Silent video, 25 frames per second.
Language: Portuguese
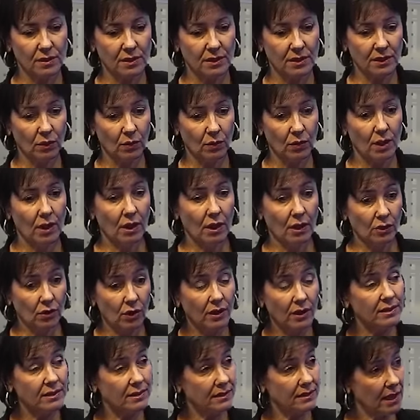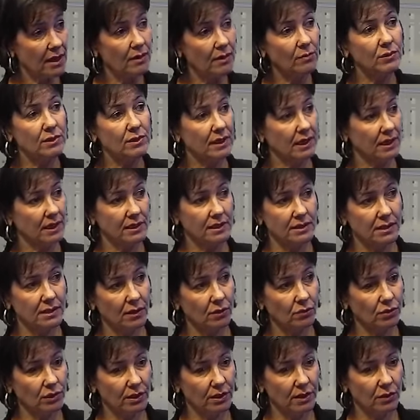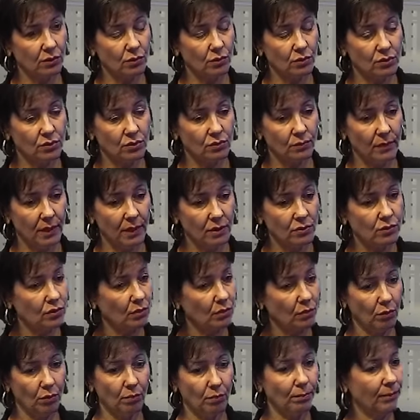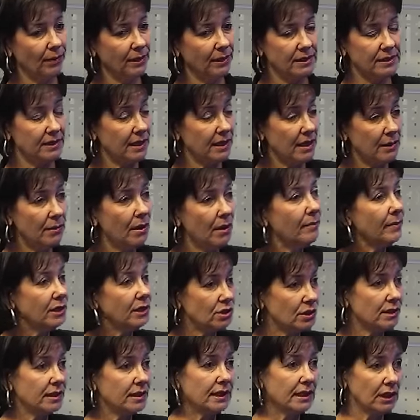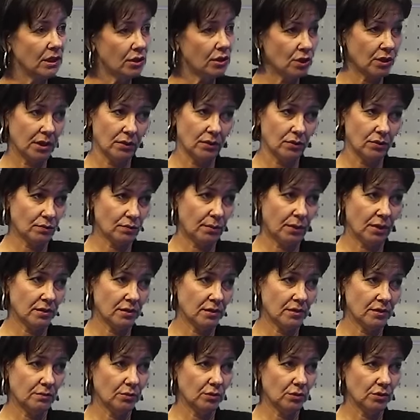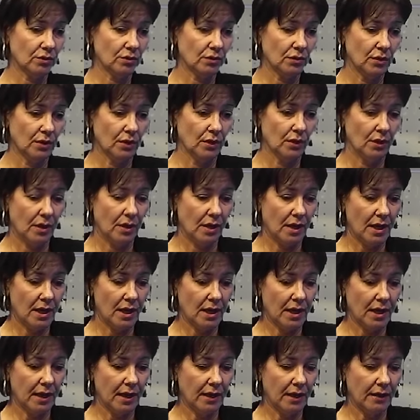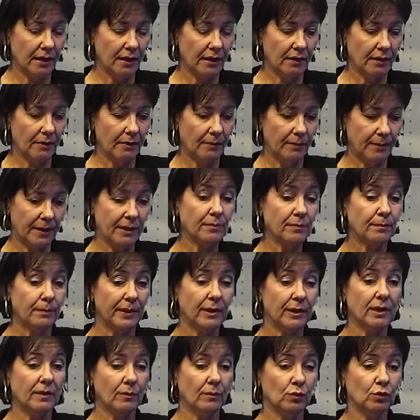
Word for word: Então, nós temos a questão de recursos humanos como extremamente crítica nos próximos Nossa é, pra, pra, no